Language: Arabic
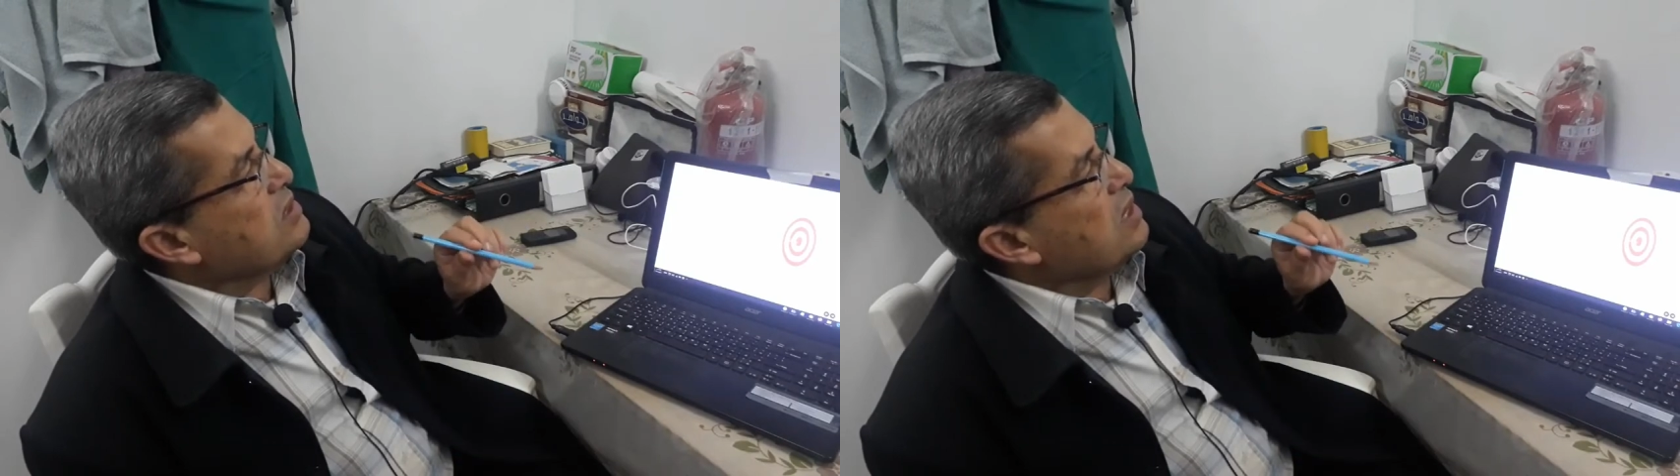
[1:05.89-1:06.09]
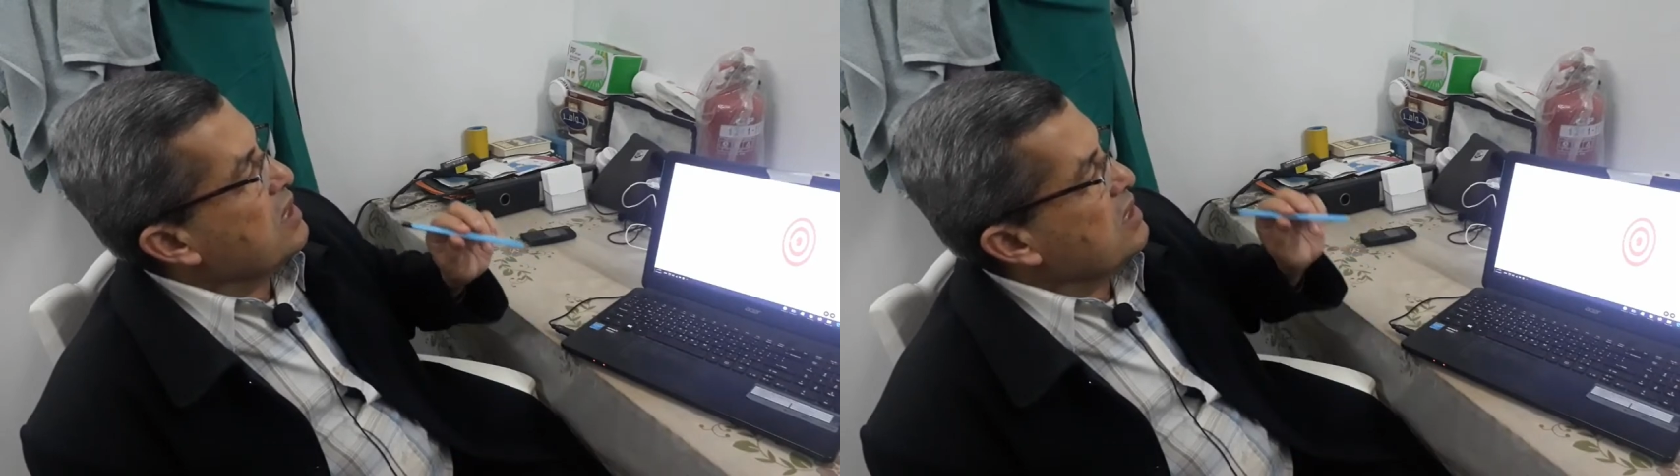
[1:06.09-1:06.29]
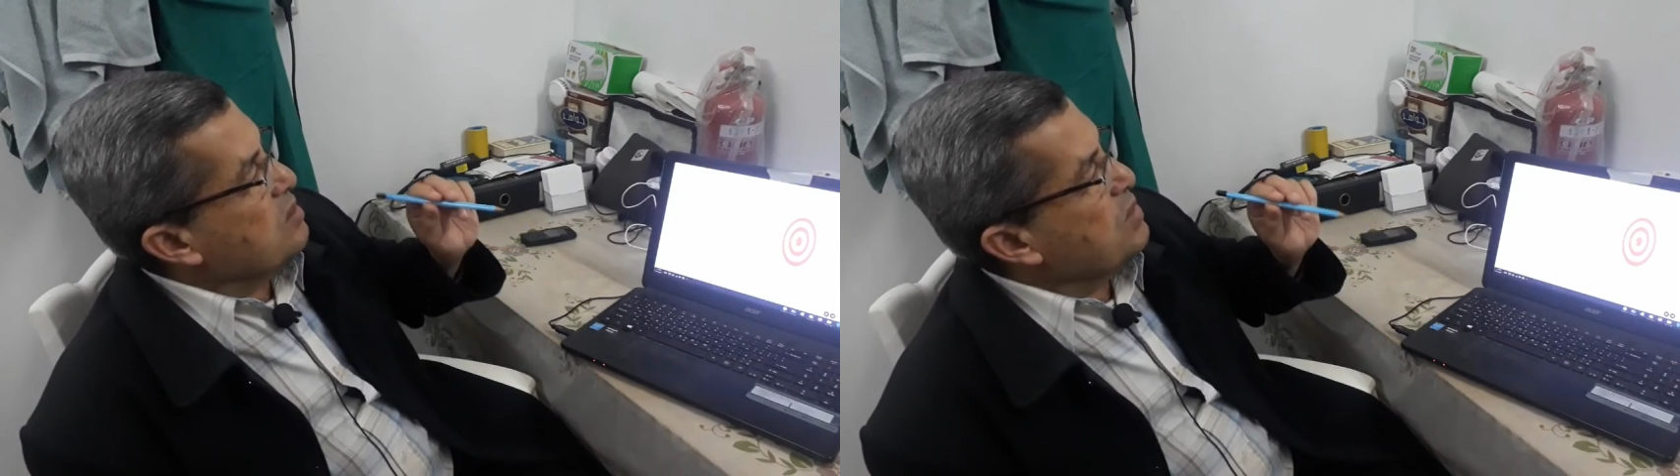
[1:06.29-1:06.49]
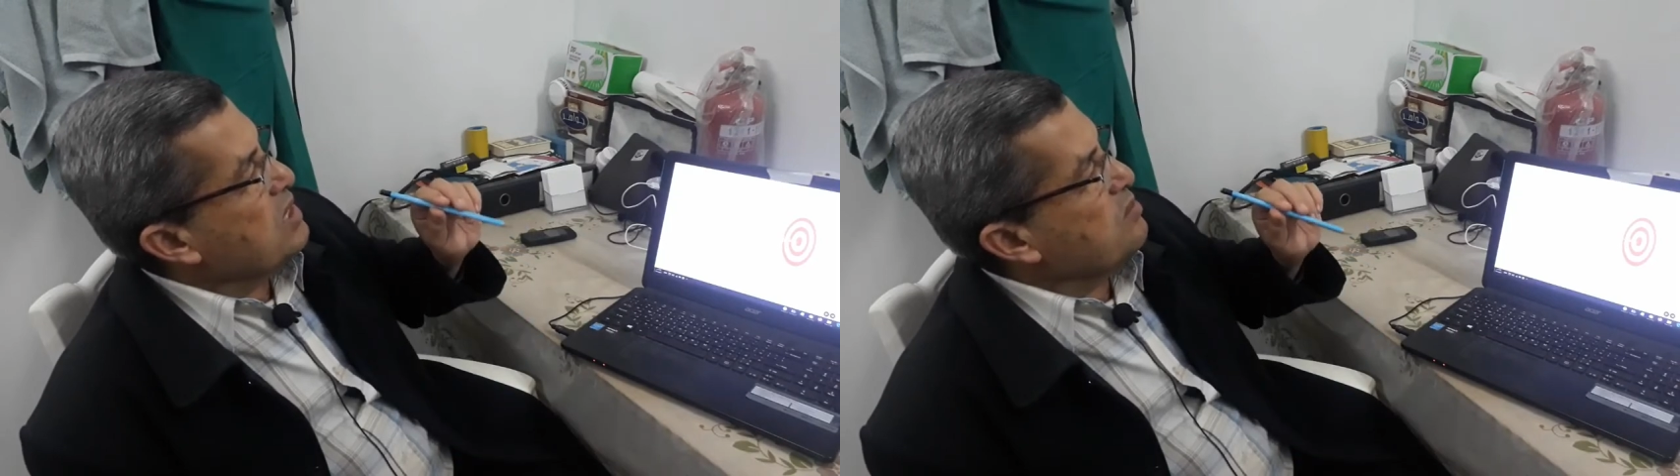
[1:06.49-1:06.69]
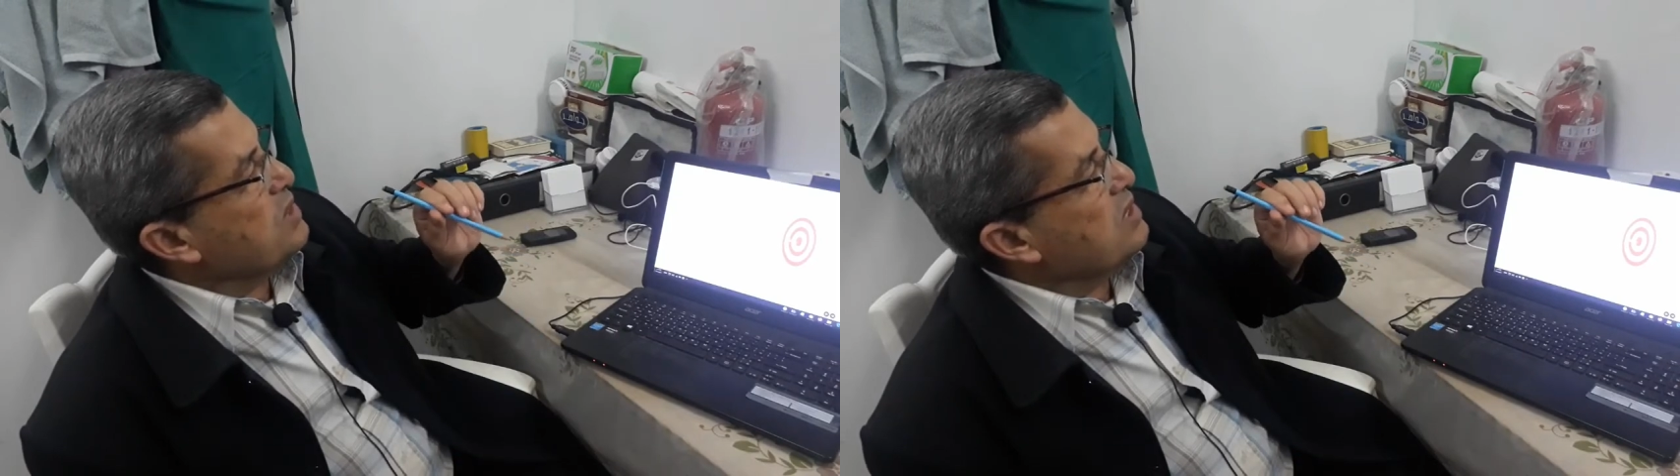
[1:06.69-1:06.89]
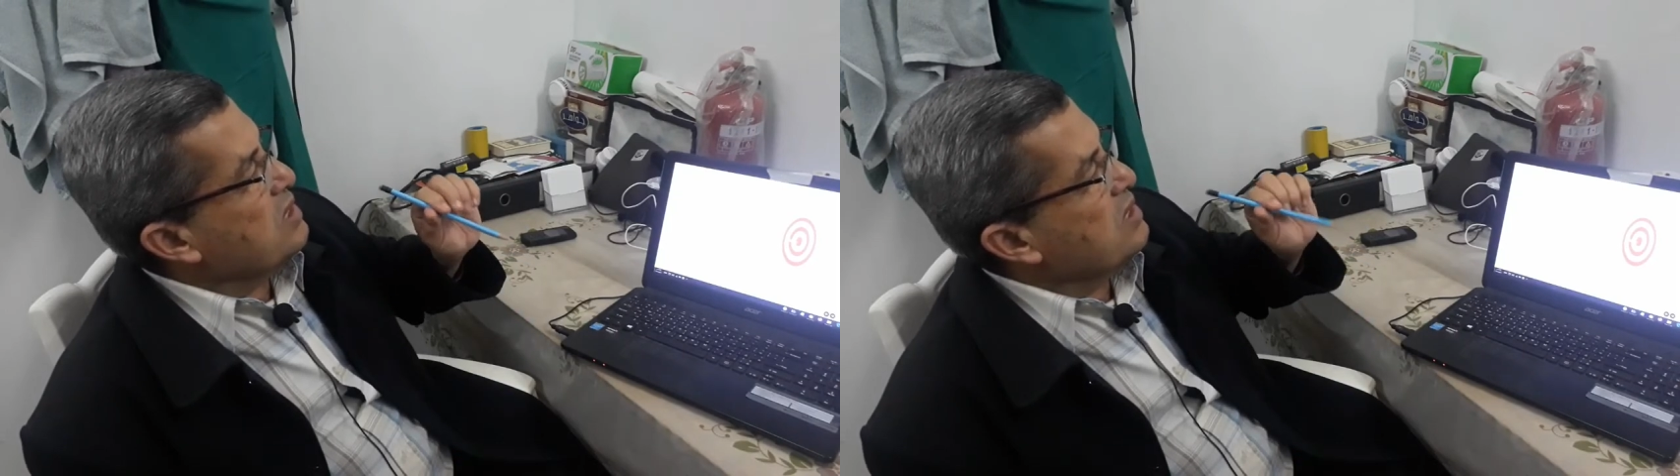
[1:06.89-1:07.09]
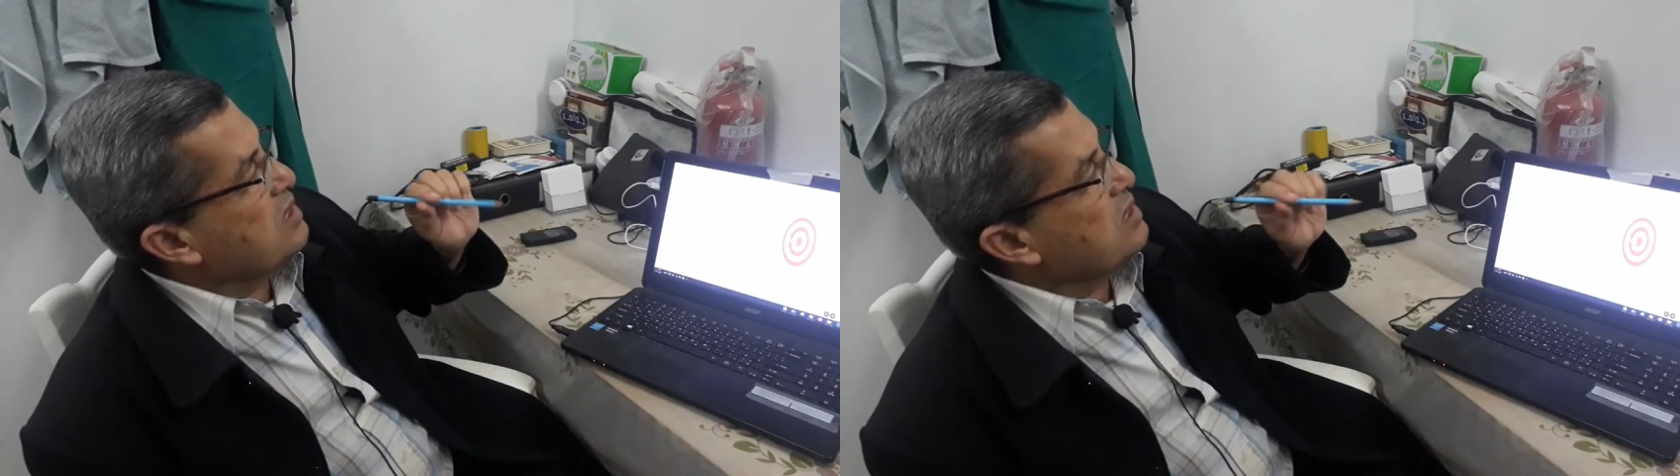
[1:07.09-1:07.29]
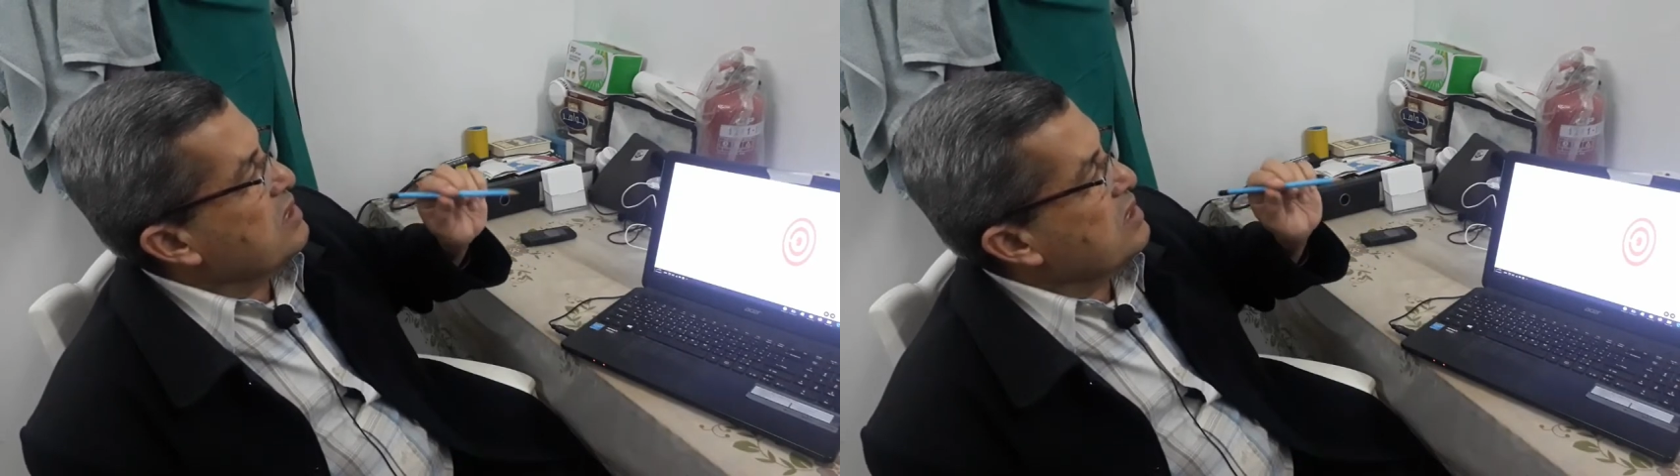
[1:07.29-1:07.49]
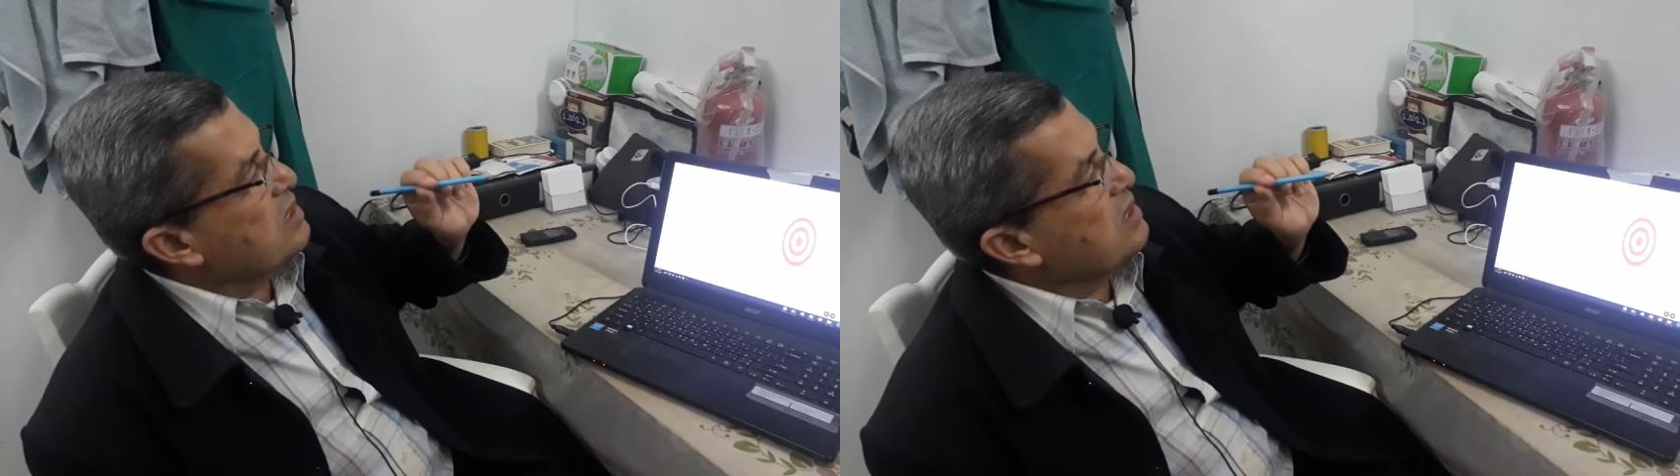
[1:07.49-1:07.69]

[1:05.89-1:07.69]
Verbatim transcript: اذا انا برمي اللي هي